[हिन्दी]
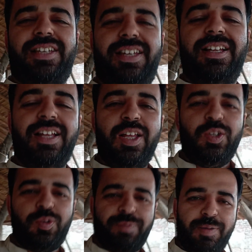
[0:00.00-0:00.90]
हैं
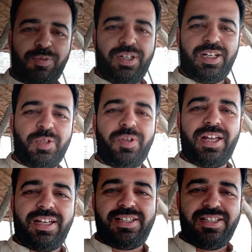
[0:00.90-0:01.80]
तो मैं आपको दिखाता हूँ
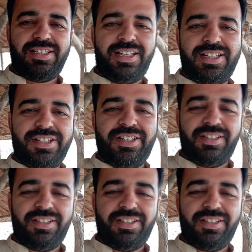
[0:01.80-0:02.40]
क्या क्या चीज़ें चेंजेस